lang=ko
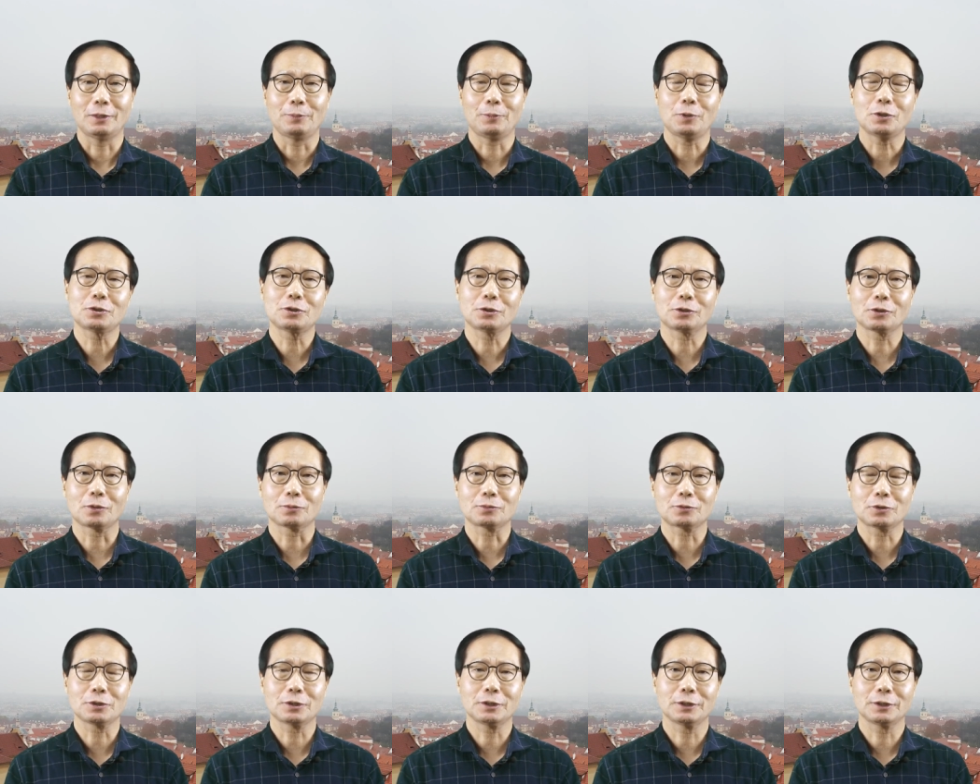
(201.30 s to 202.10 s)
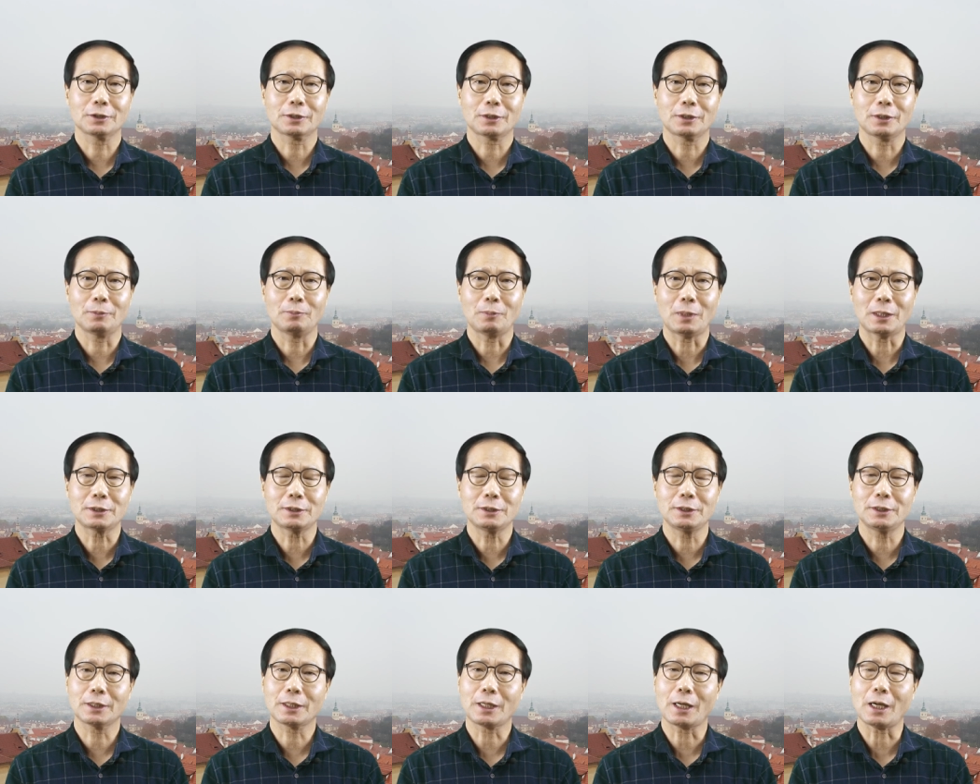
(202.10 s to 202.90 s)
표정이 없어지니까
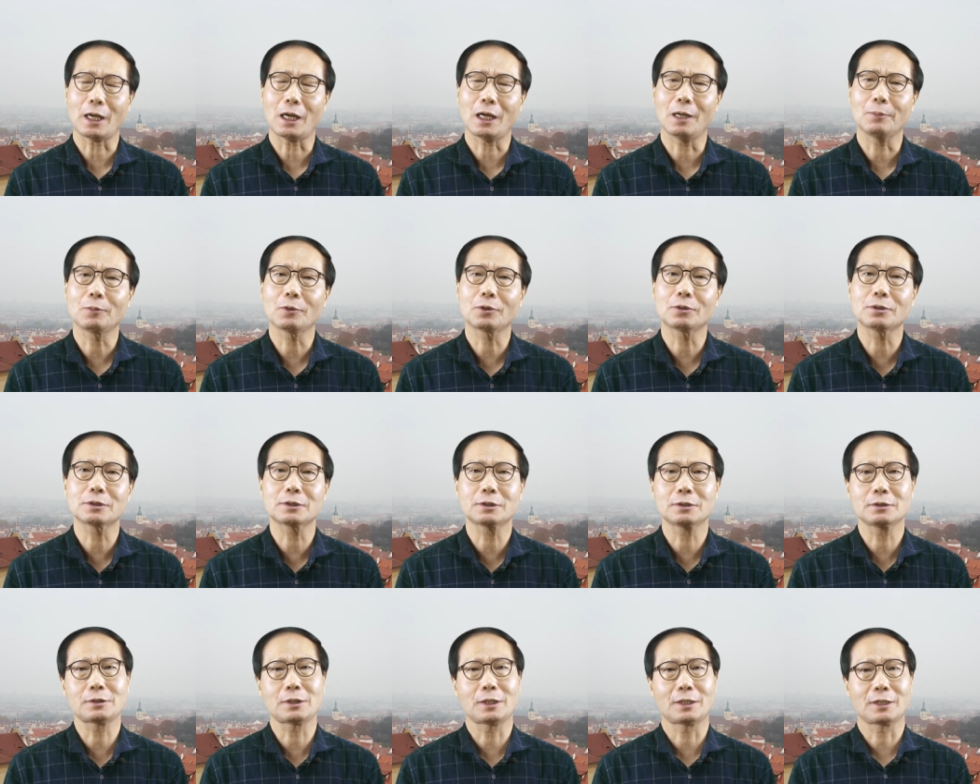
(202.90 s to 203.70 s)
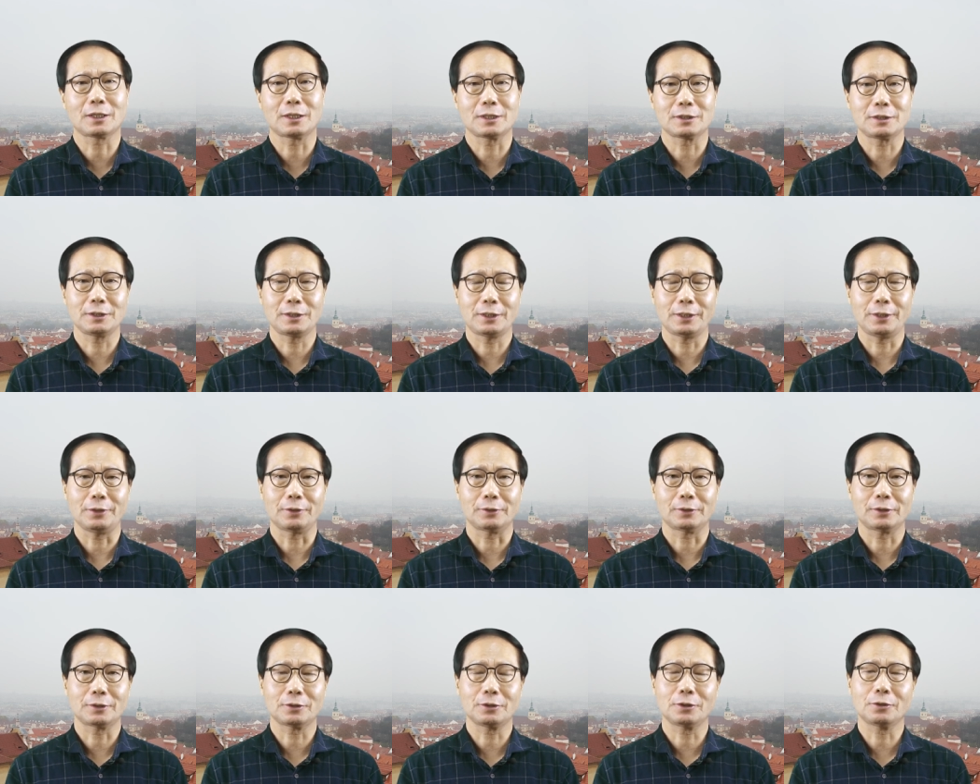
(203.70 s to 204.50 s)
마치 가면을 쓴 사람 같이 돼요.
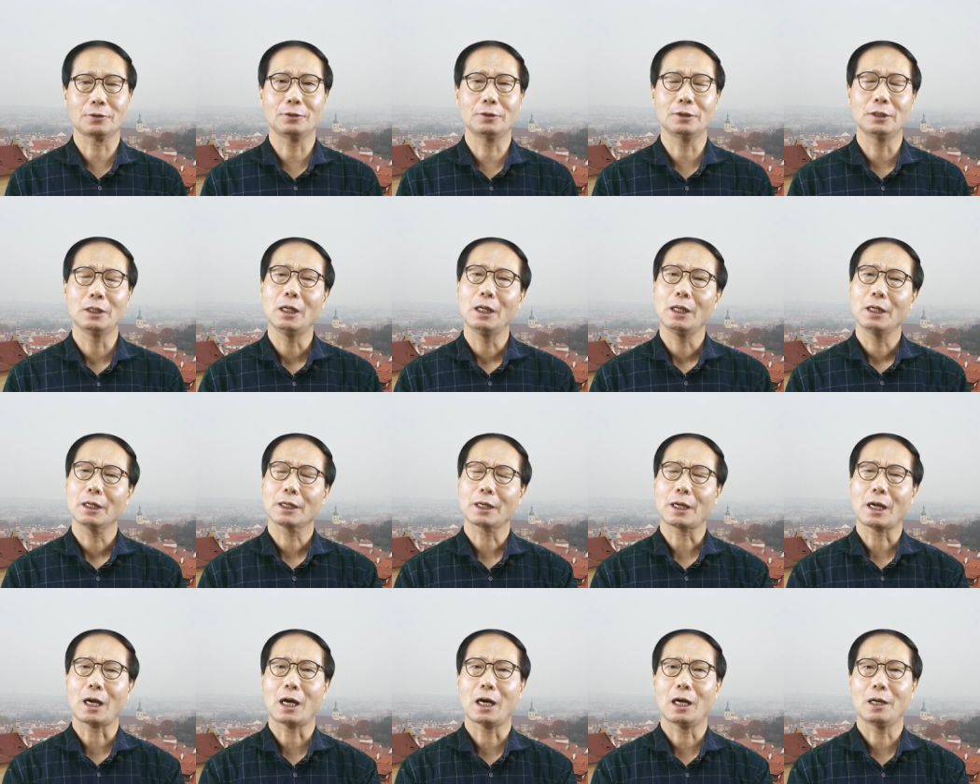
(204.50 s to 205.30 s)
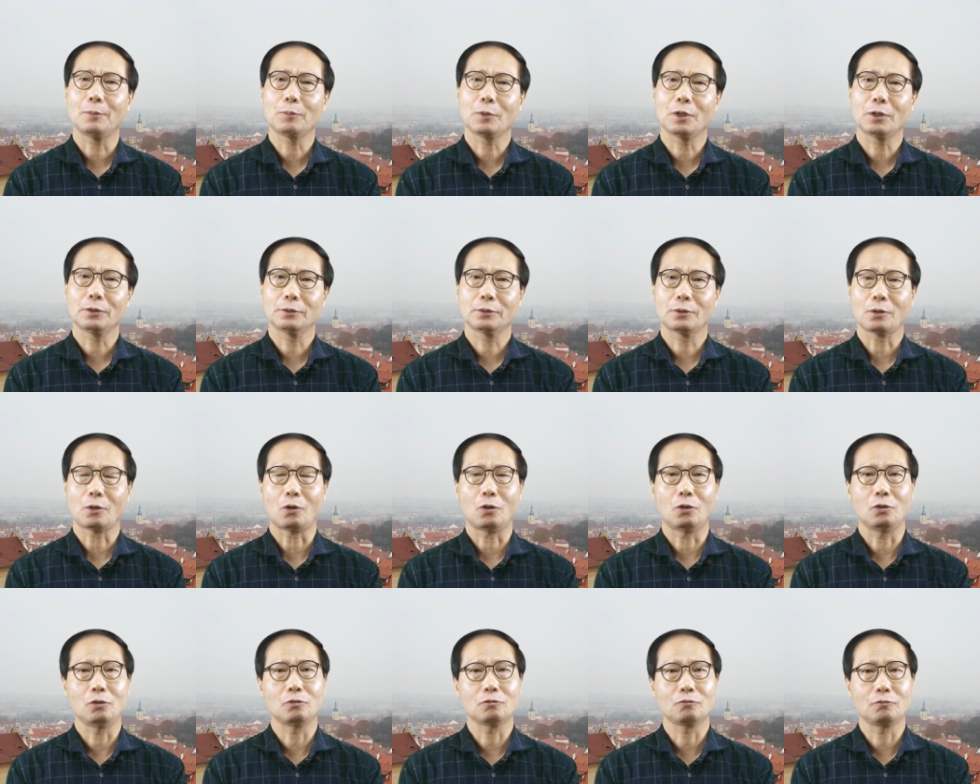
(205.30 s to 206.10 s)
그래서 이걸 가면
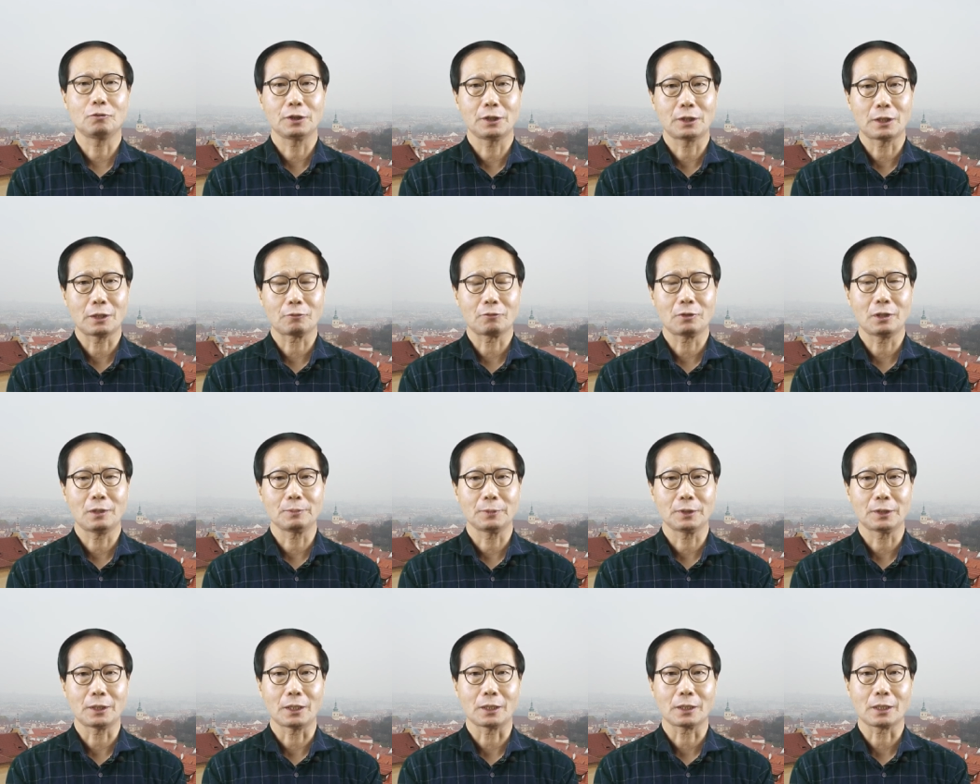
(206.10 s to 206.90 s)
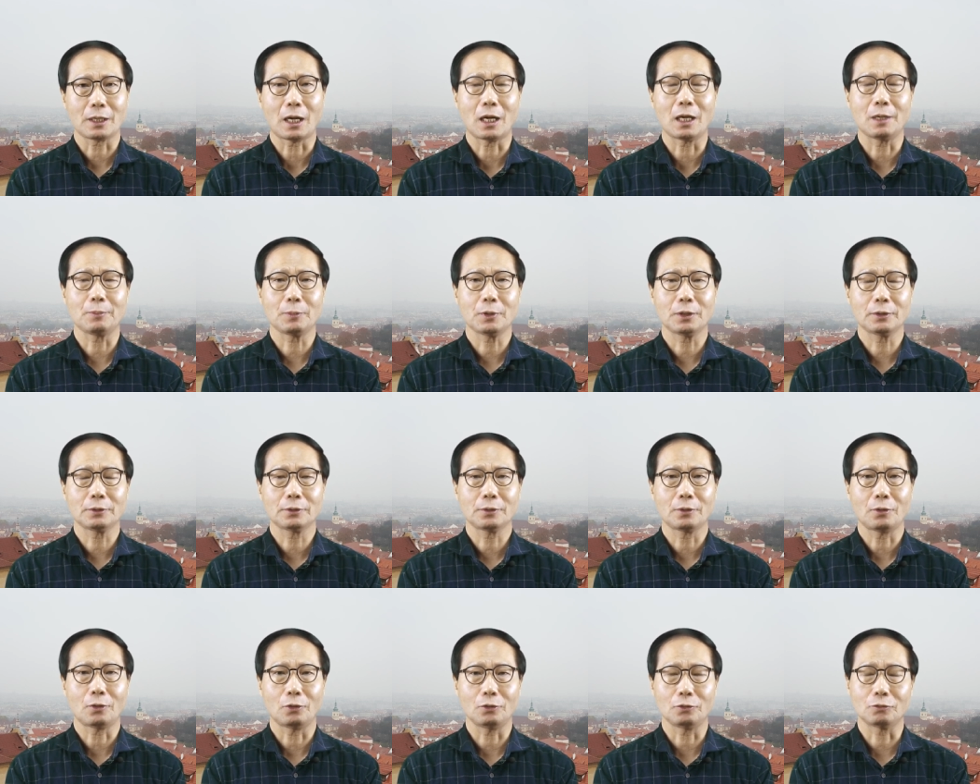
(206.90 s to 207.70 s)
얼굴이라고 합니다. 가면
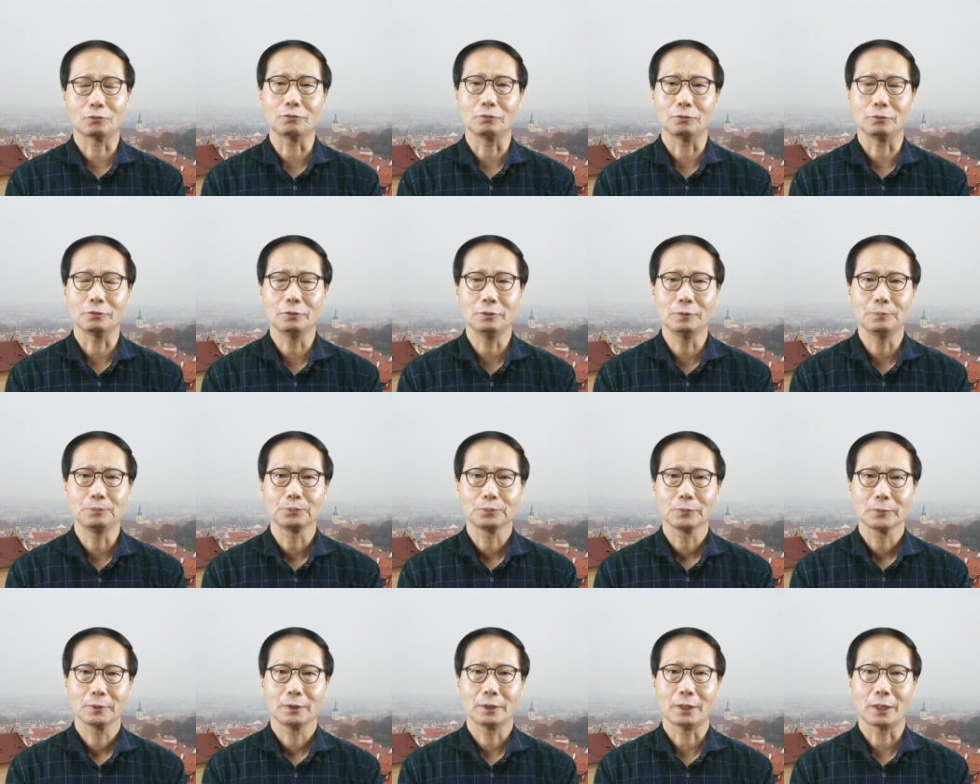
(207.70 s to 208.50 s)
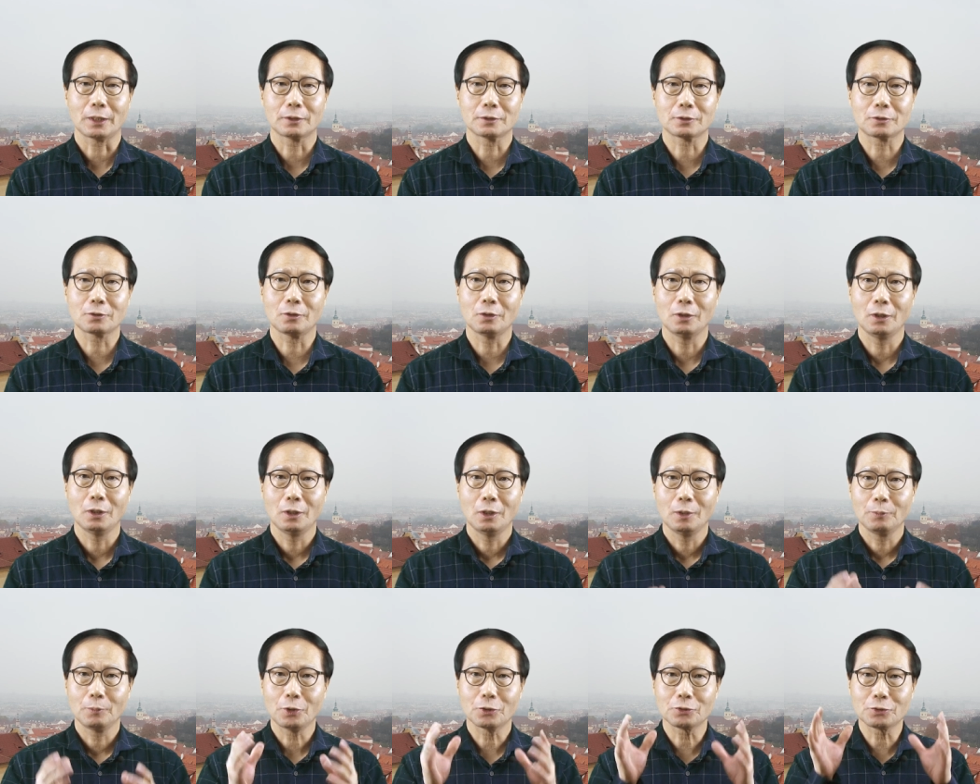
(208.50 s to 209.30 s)
얼굴. 네, 그래서
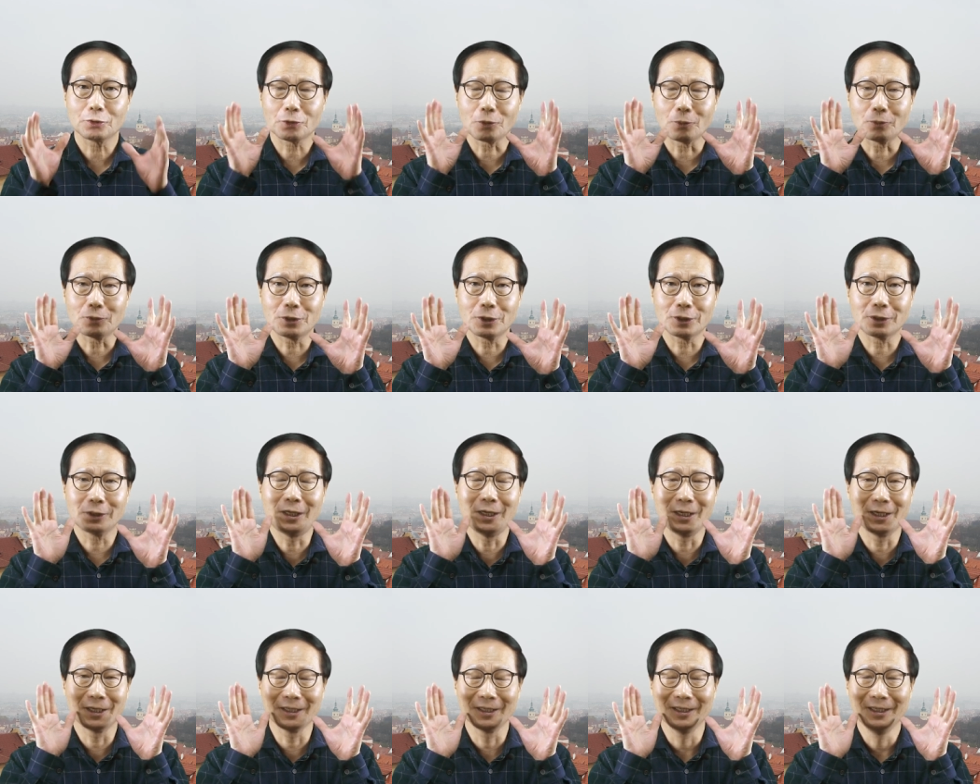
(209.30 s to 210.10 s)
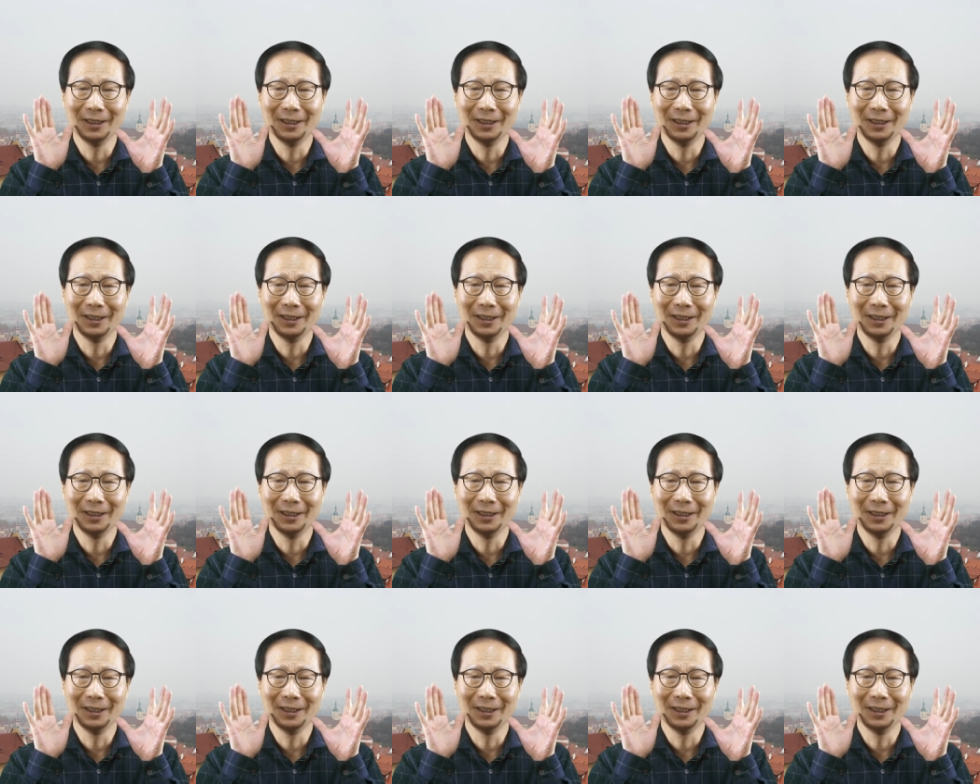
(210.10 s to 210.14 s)
표정이 없이 그냥,